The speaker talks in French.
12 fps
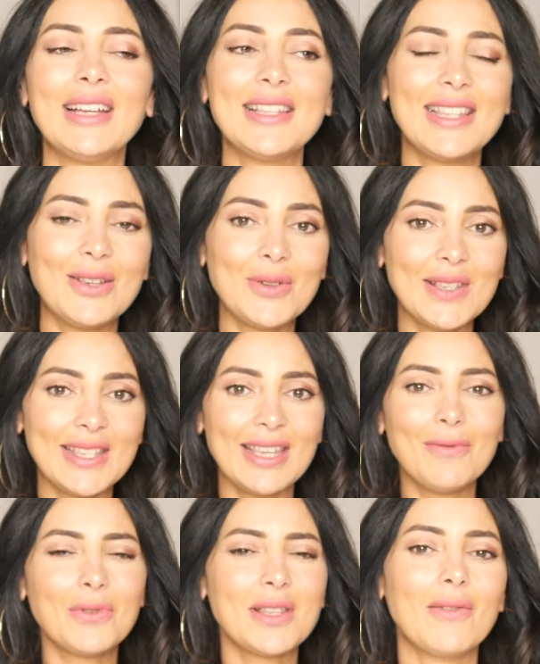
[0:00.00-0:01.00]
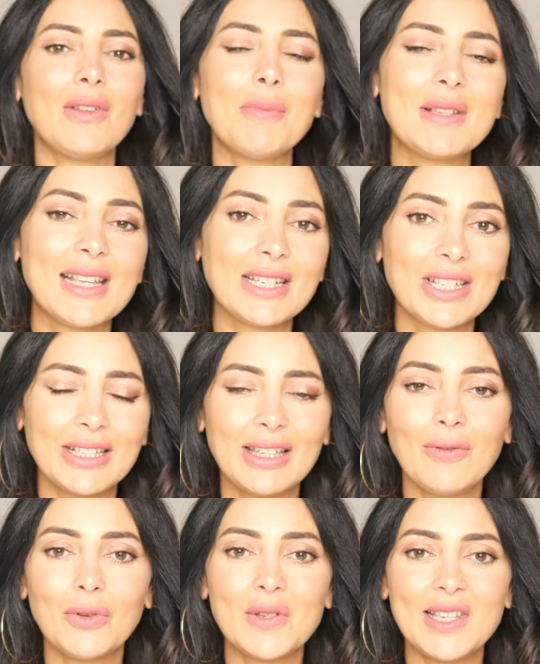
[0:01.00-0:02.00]
C'est aussi vous savez, mes
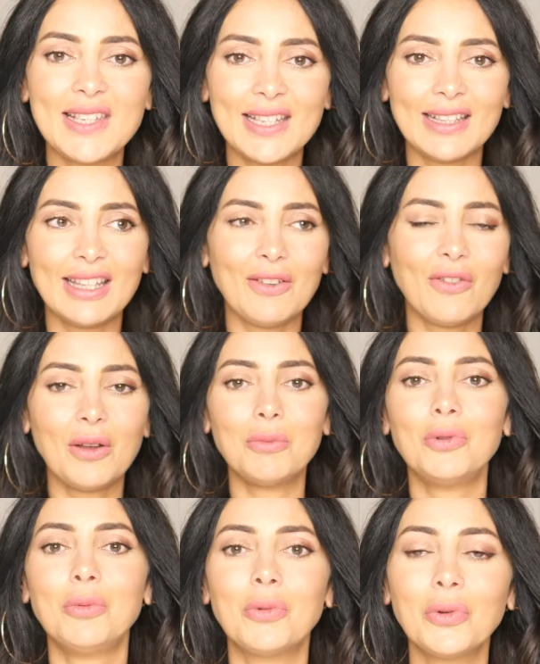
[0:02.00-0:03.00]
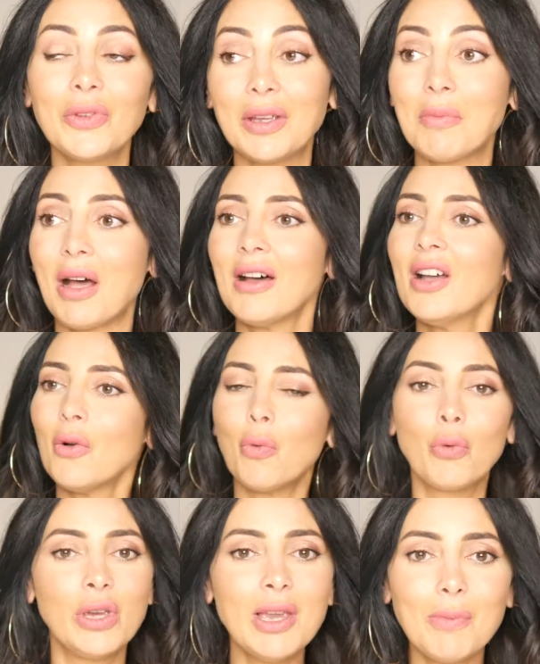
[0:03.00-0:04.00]
adjectifs aussi, c'était femme du monde, et eh bah
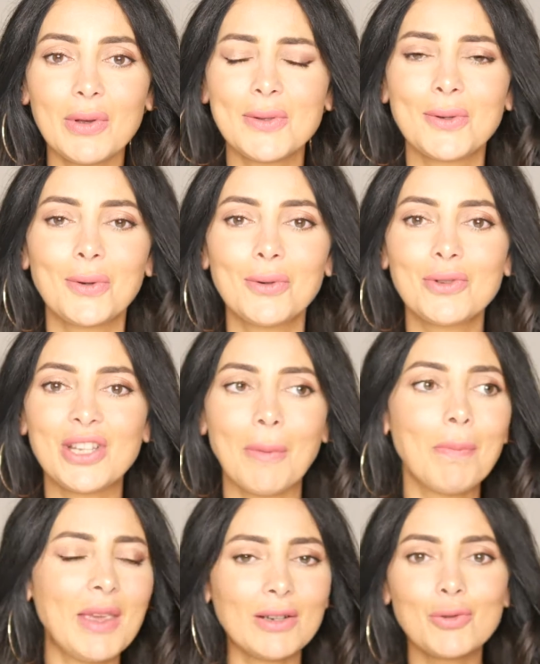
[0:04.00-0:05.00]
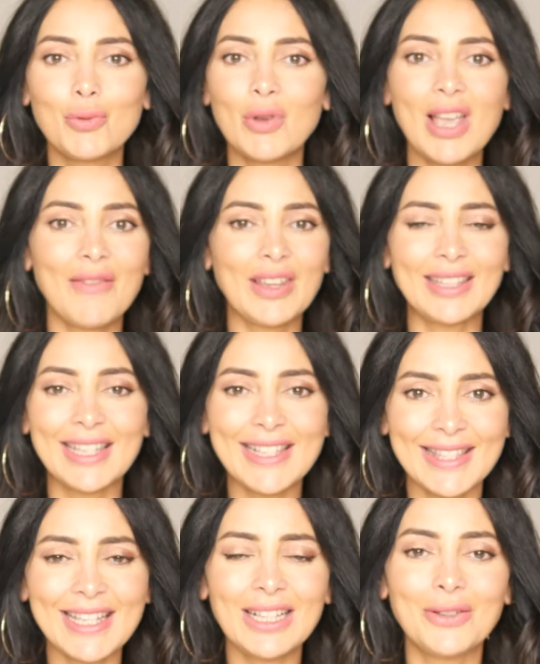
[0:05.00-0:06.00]
ben, oui, parce que j'aime bien jouer avec des
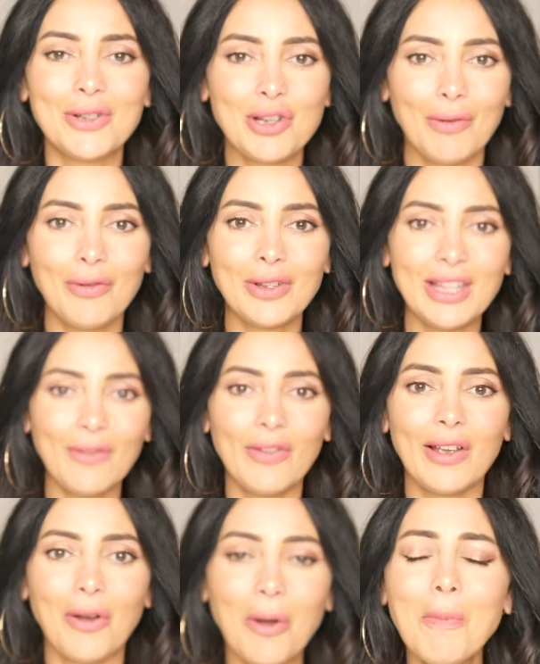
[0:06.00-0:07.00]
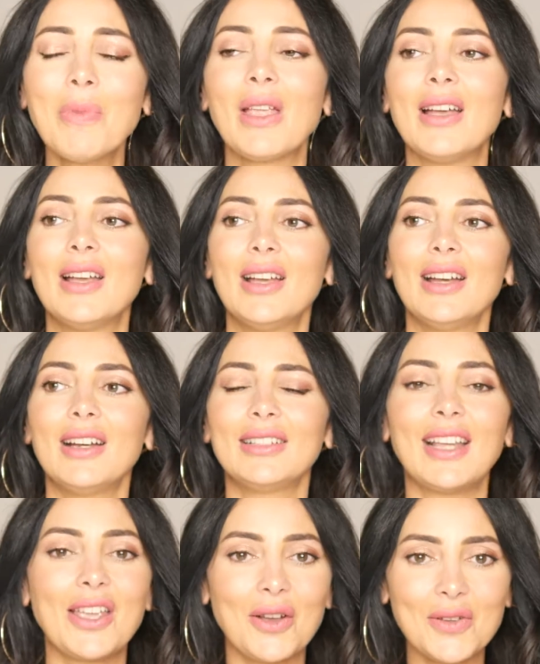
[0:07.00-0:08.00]
styles de cheveux différents.
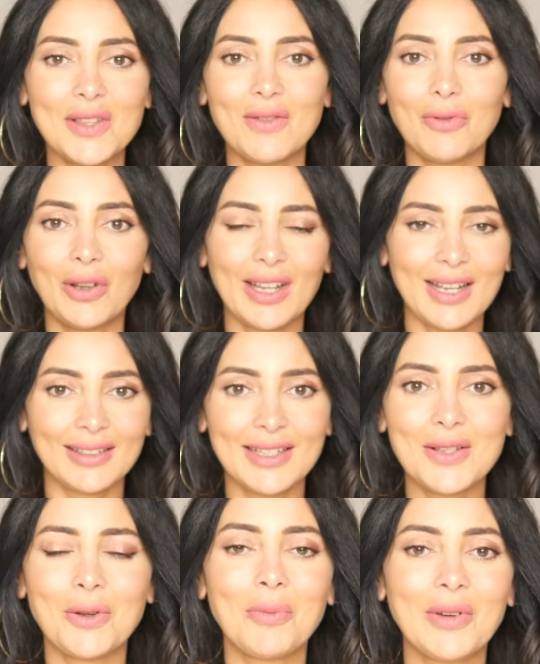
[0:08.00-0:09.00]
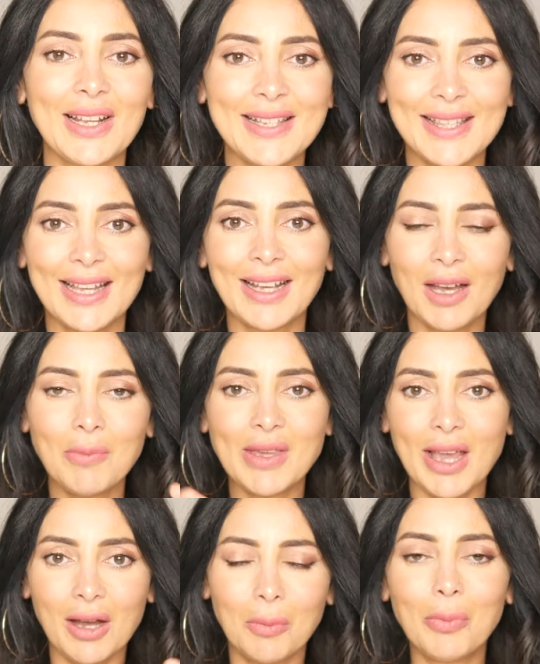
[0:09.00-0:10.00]
Euh, d'ailleurs, si vous regardez sur mon Instagram,
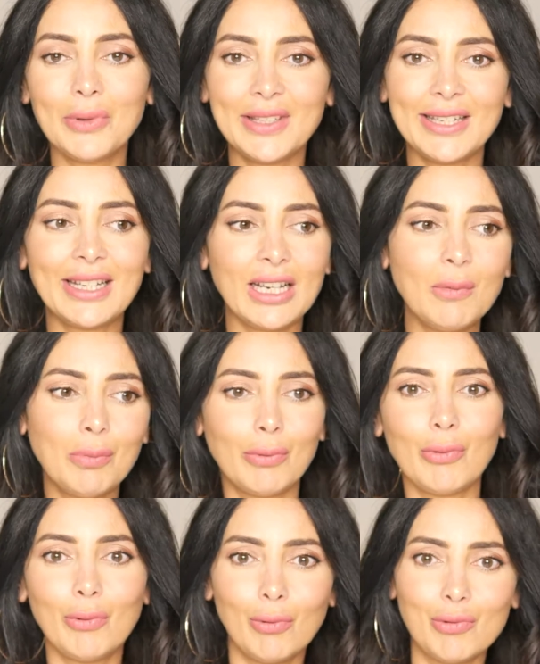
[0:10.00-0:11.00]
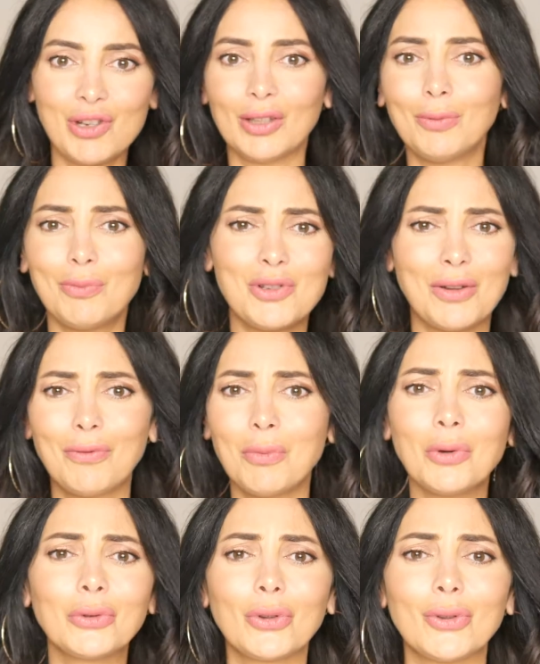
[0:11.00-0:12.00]
il y a un petit clip où je, vous
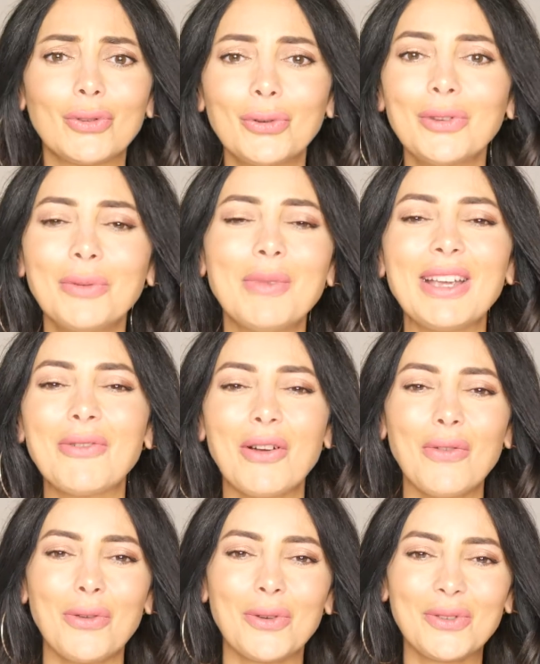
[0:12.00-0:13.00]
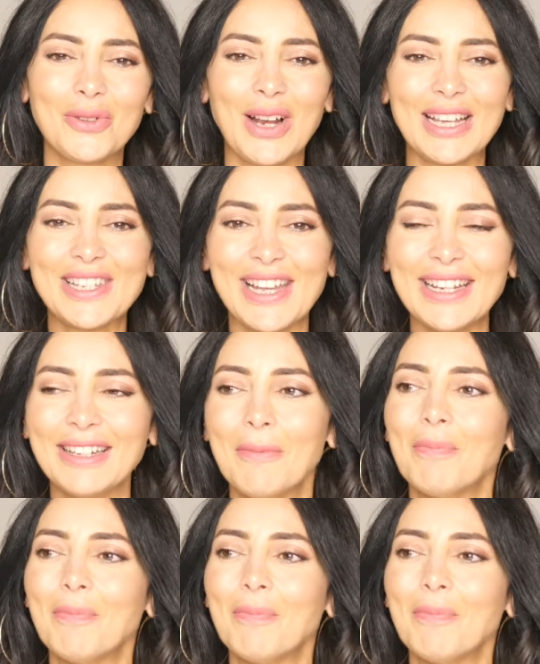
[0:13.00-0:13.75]
montre toutes mes coiffures de la chaîne